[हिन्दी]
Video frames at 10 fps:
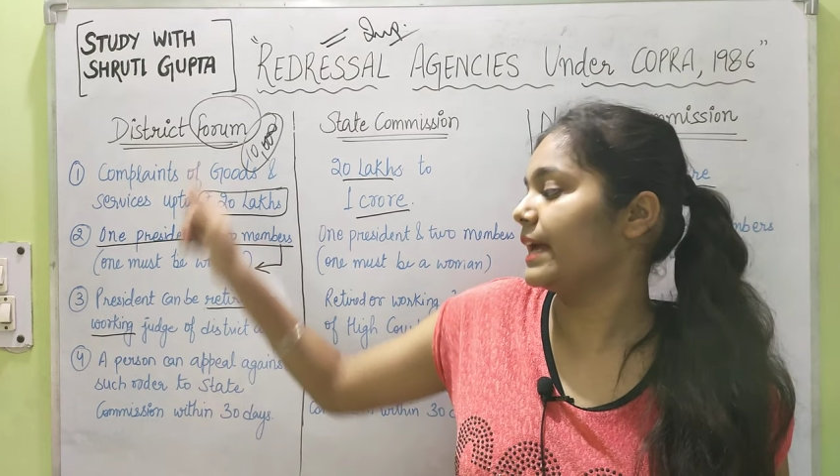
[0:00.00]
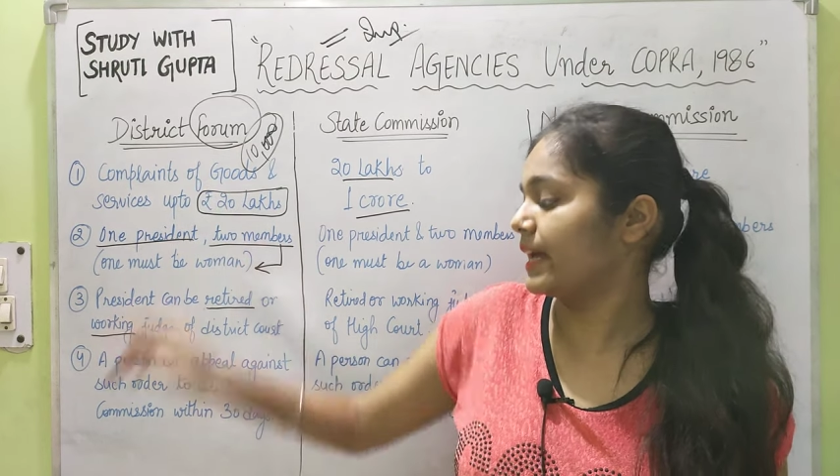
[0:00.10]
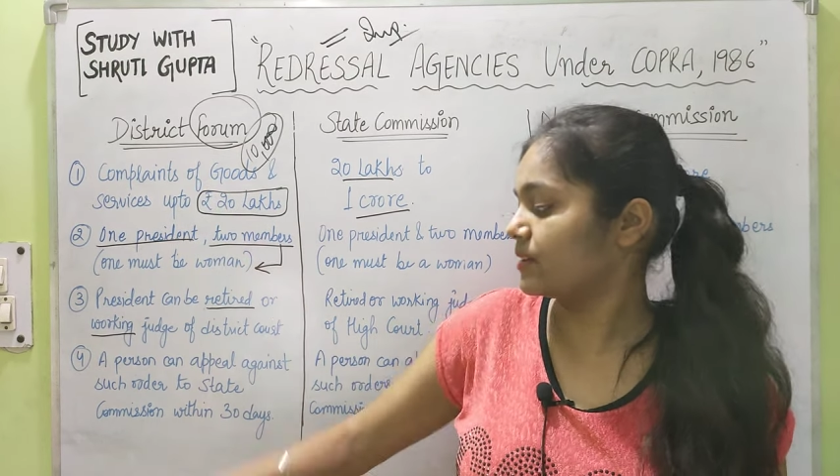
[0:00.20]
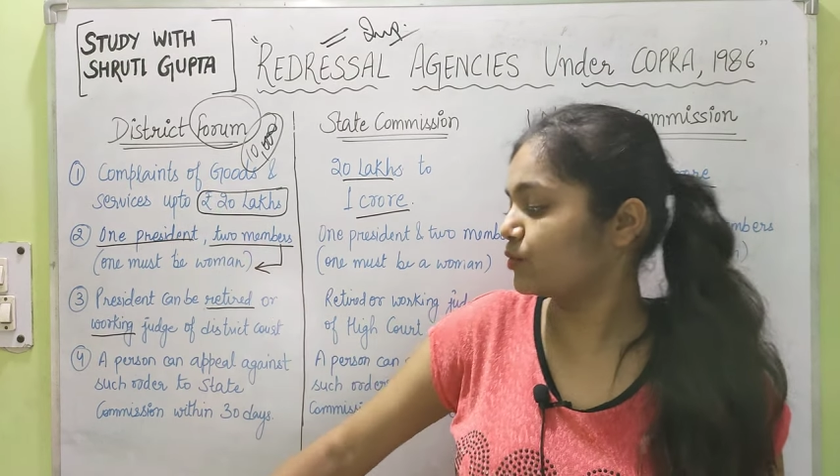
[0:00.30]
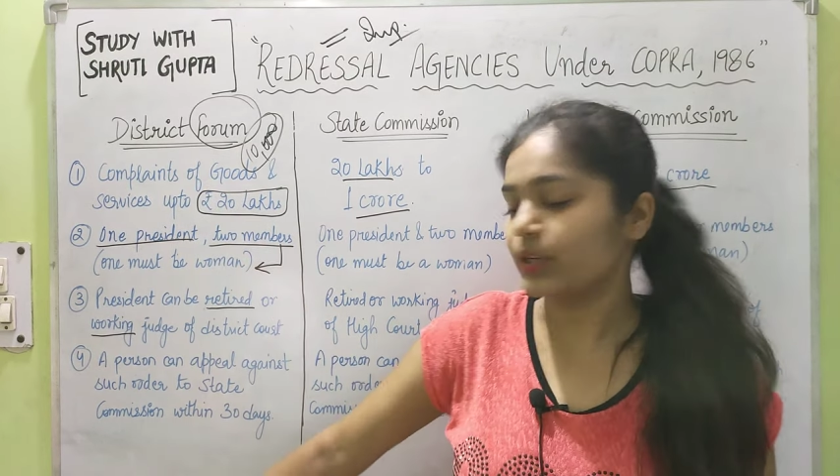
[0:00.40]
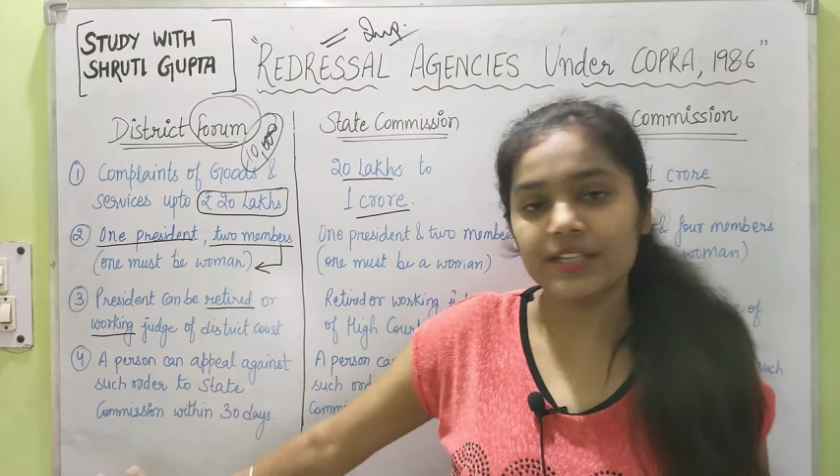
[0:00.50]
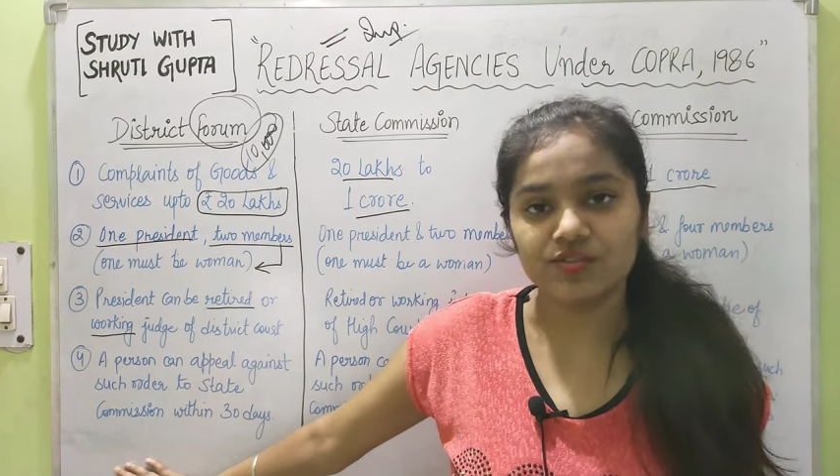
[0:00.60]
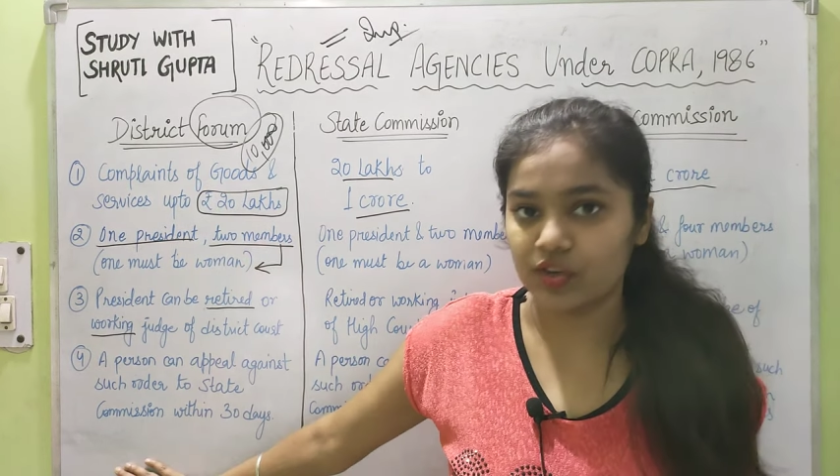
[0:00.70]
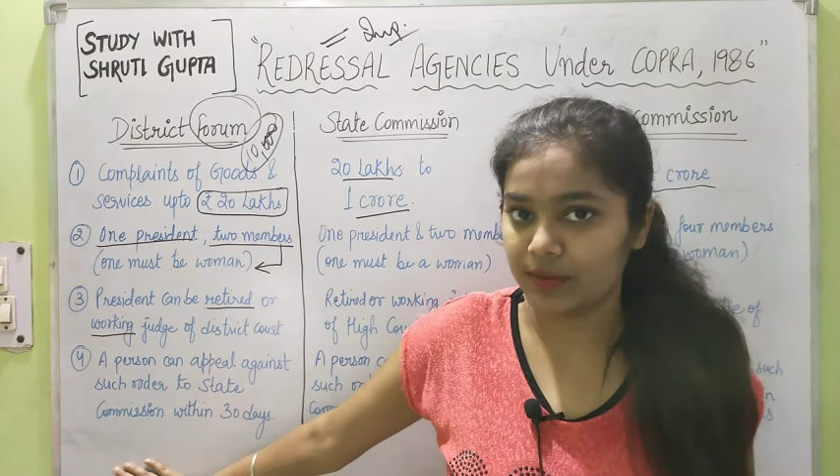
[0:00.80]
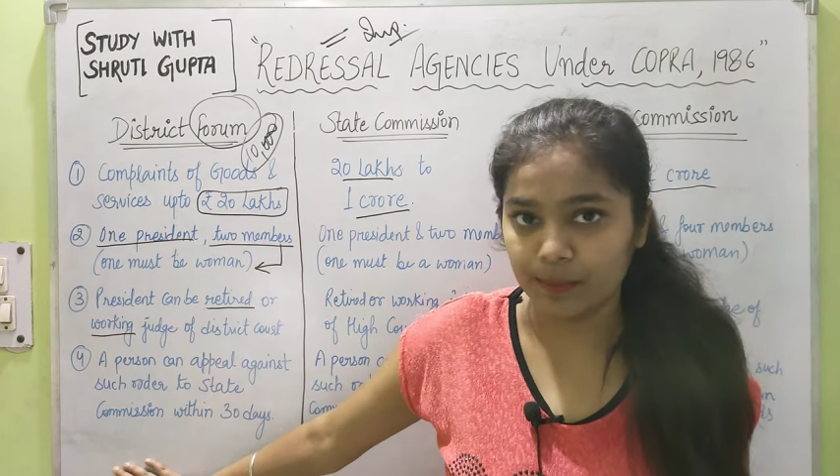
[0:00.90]
है वो
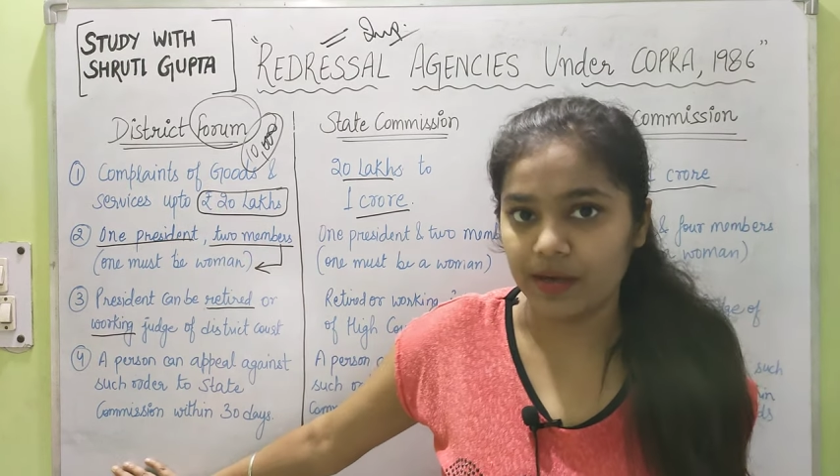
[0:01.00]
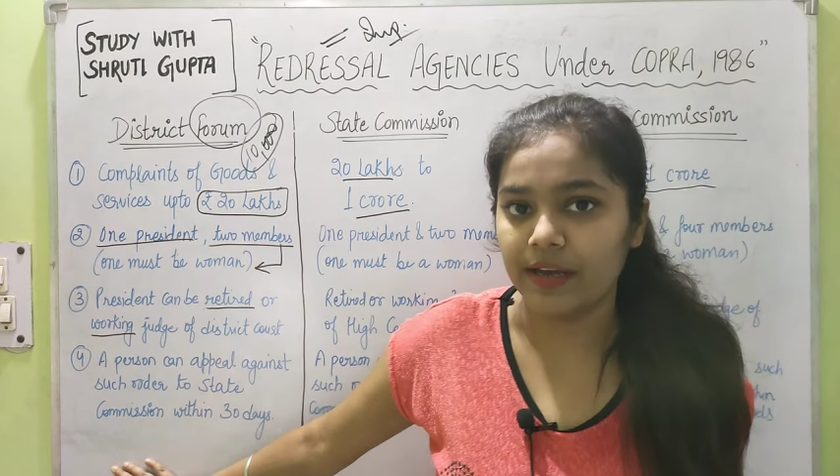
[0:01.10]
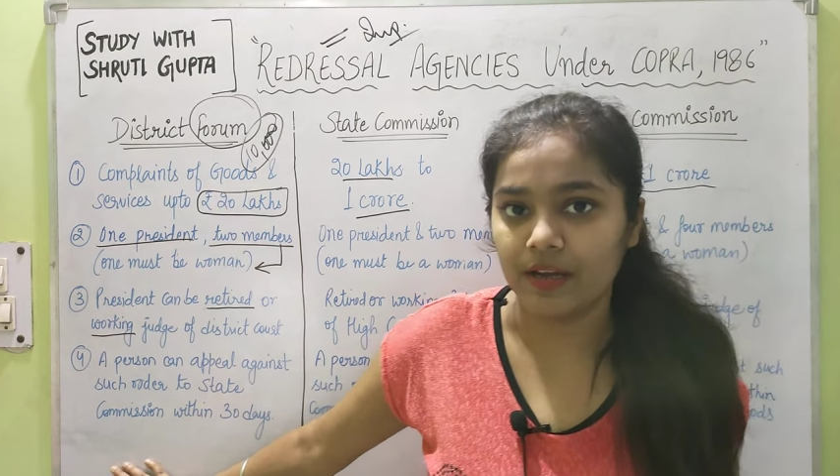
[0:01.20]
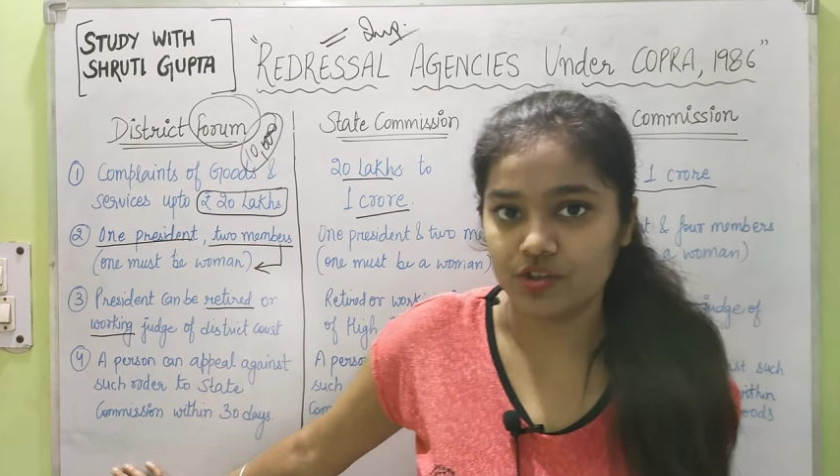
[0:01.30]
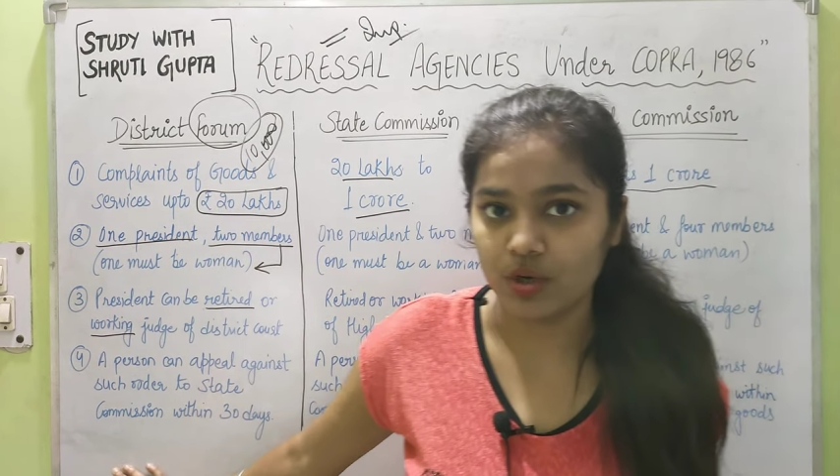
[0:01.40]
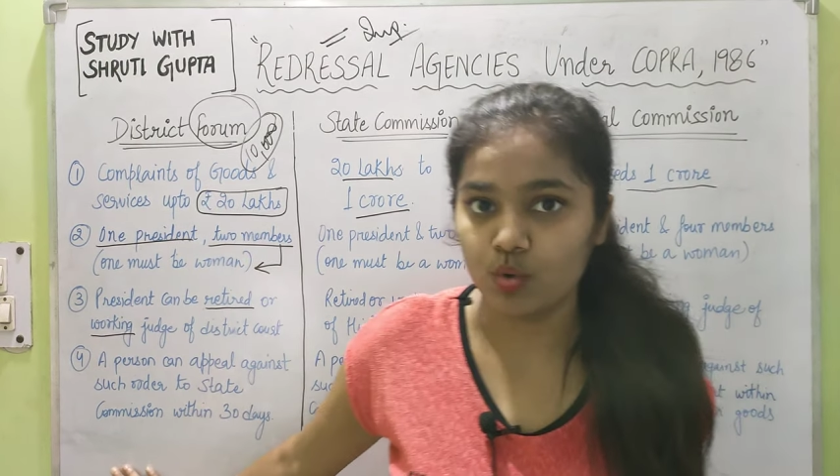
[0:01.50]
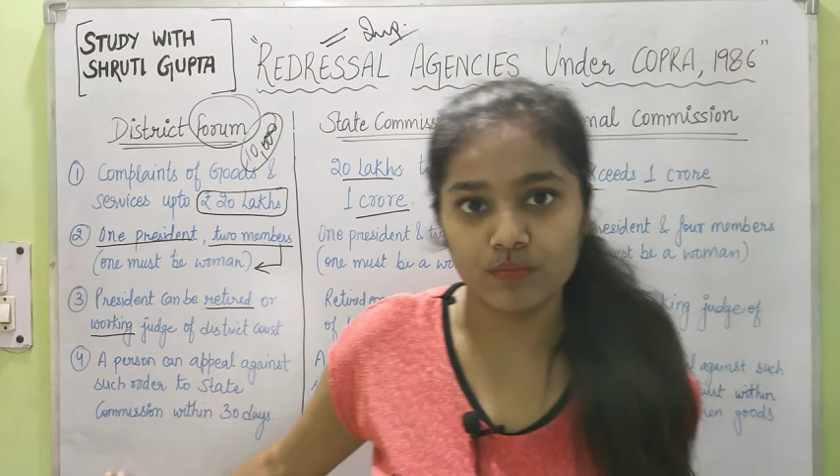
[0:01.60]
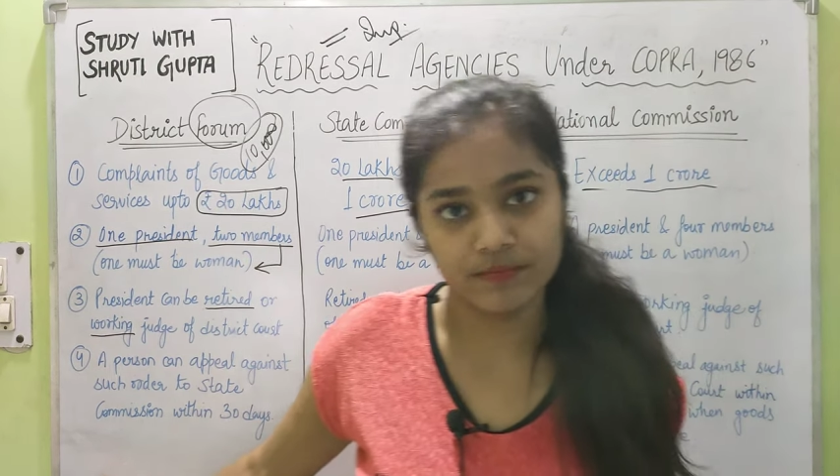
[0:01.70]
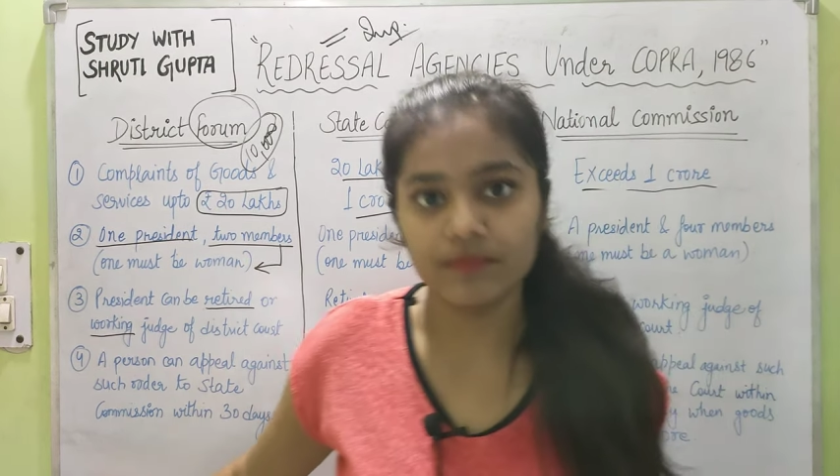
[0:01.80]
डिस्ट्रिक्ट में गया चलो